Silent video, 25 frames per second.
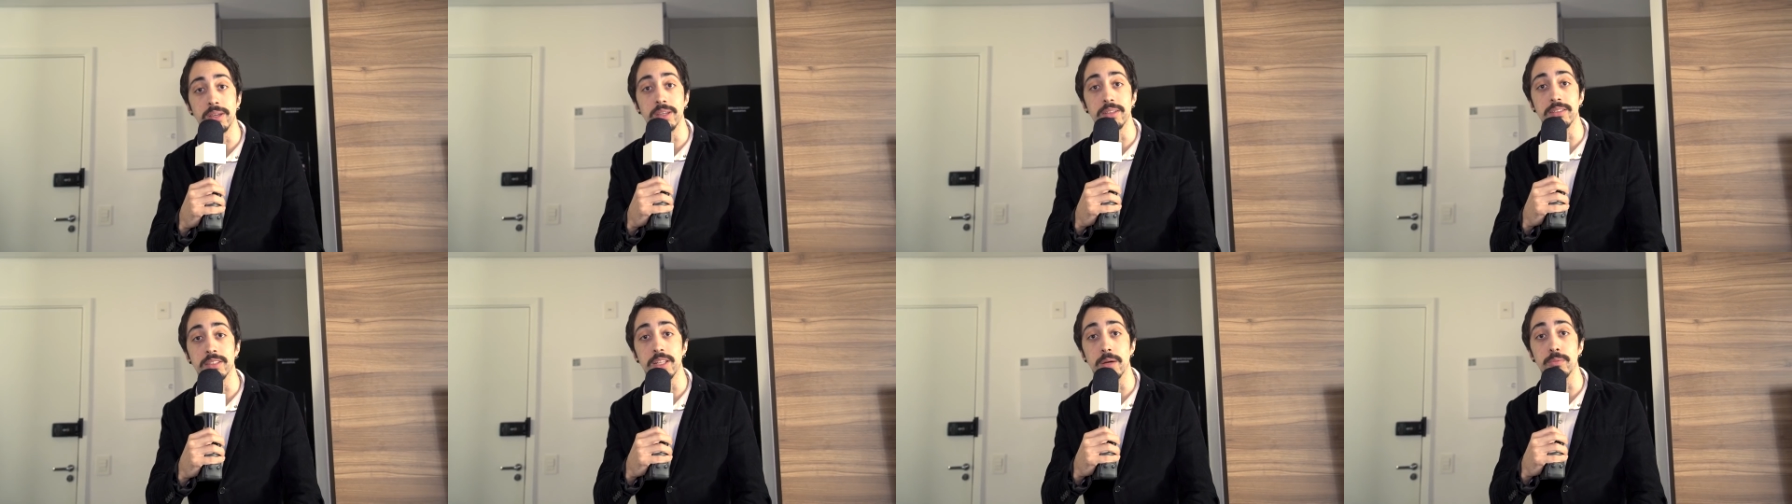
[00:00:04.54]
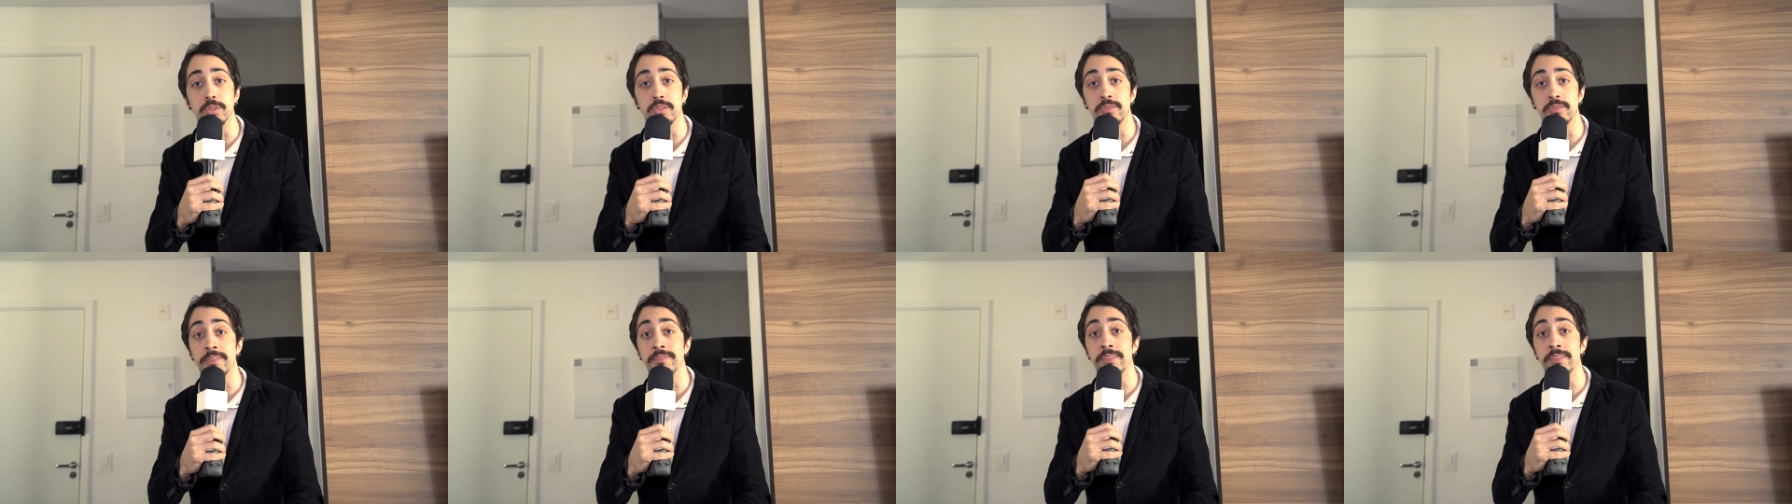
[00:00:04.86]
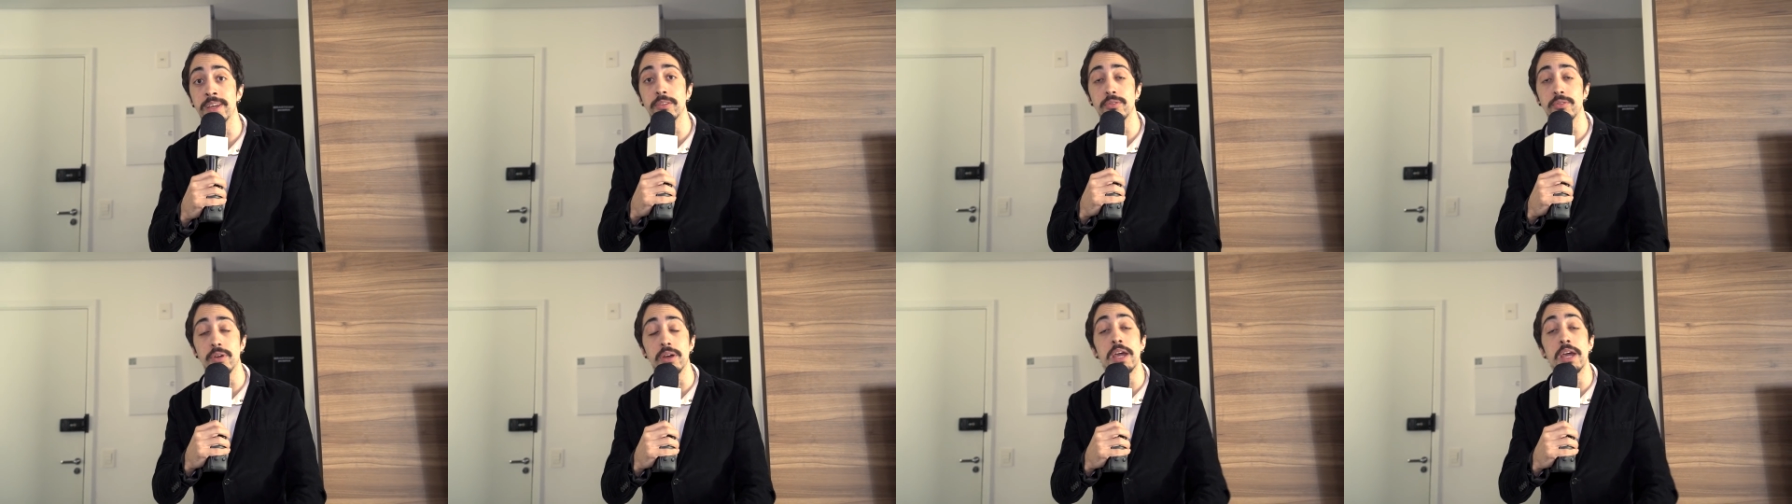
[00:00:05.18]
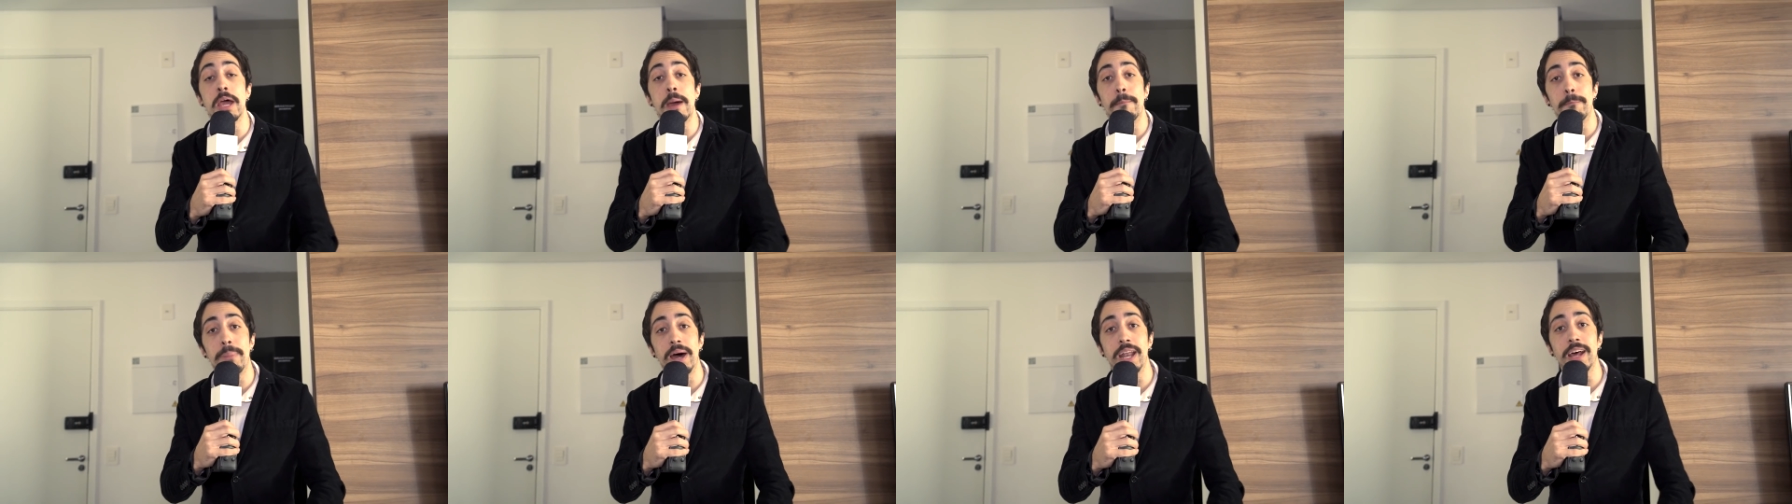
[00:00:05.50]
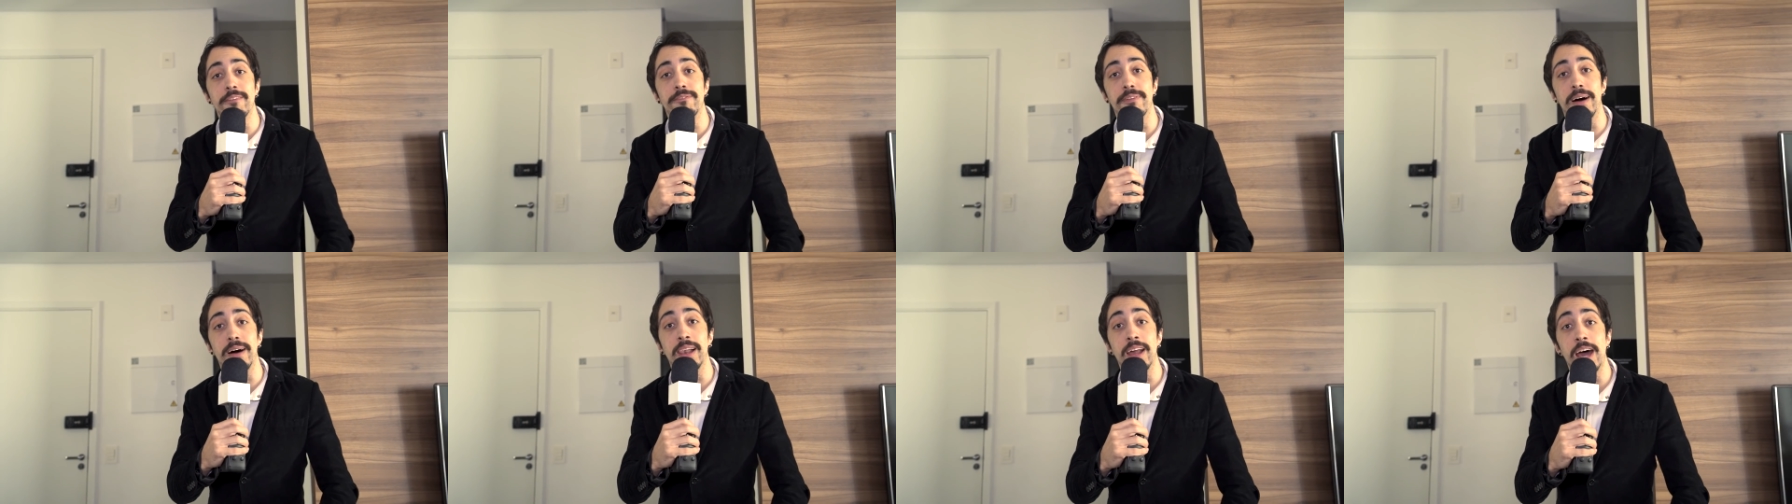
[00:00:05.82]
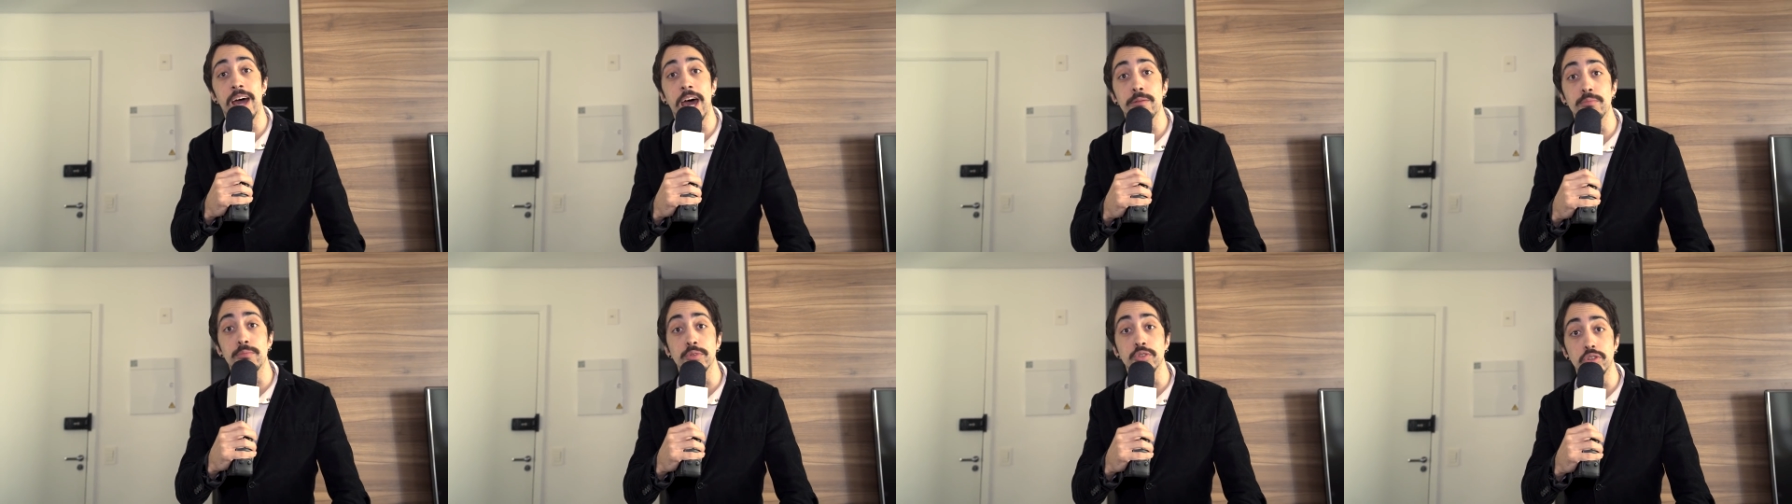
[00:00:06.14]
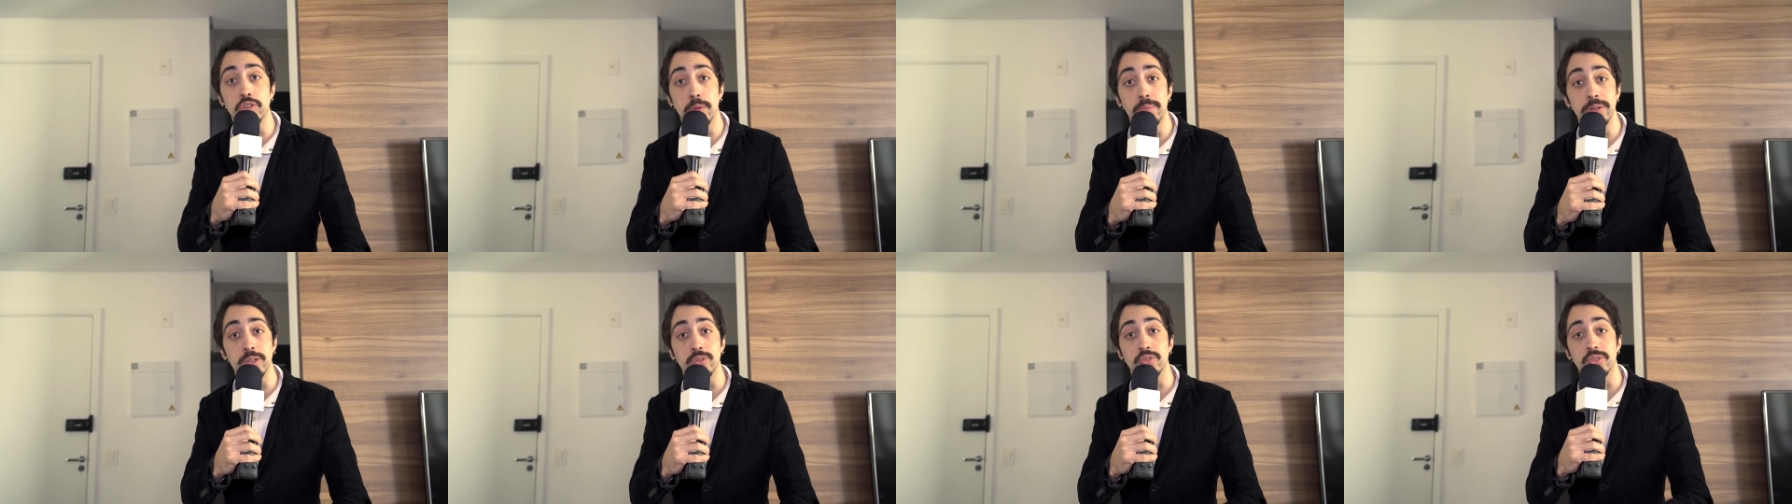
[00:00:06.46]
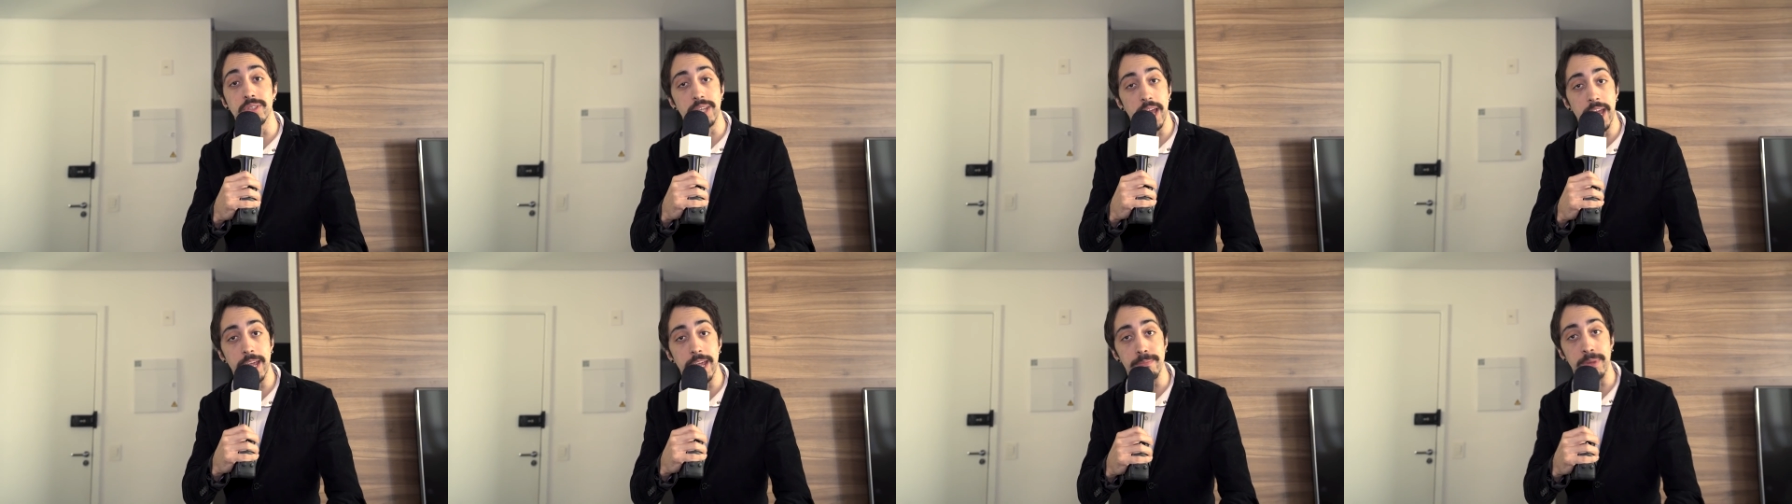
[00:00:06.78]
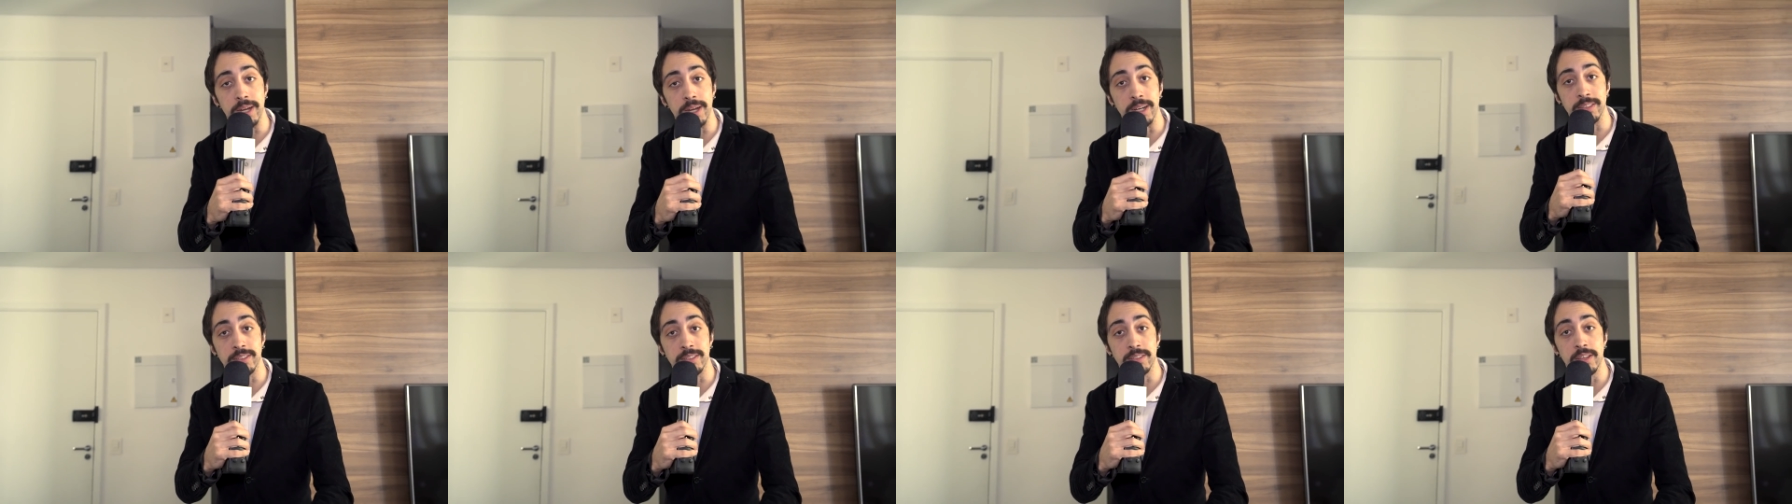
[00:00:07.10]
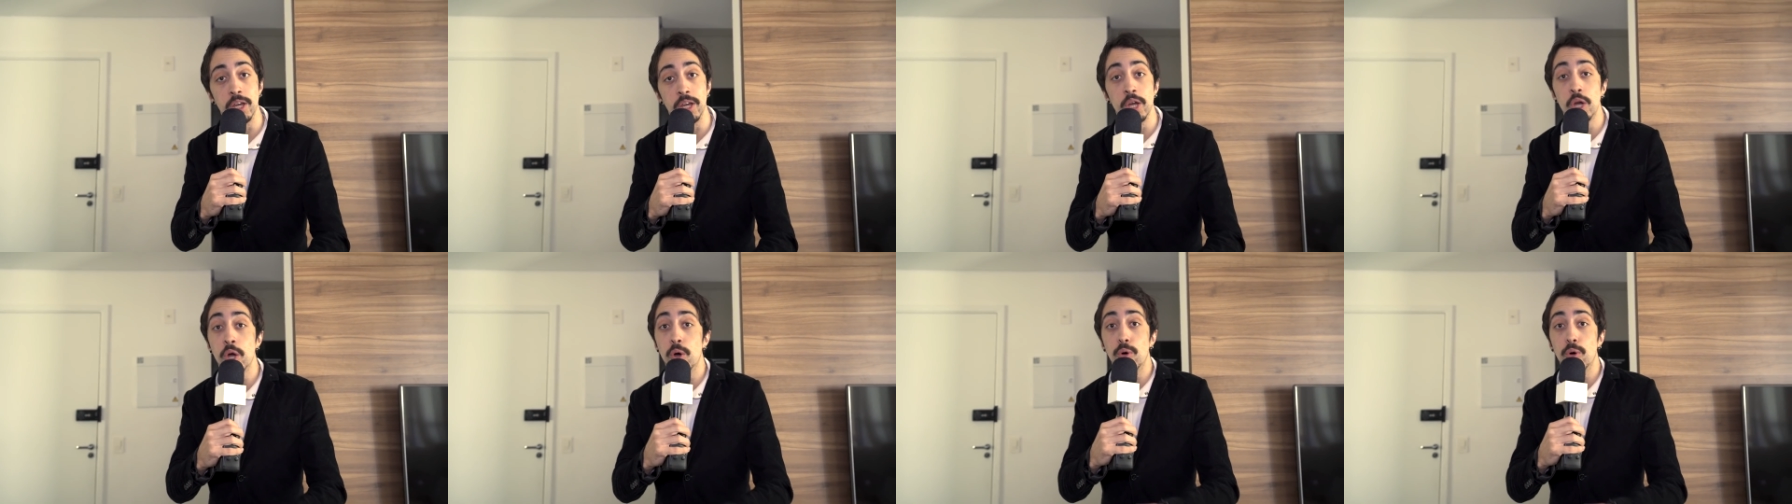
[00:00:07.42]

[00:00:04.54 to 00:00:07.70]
que estamos vivendo para falarmos sobre os gamers?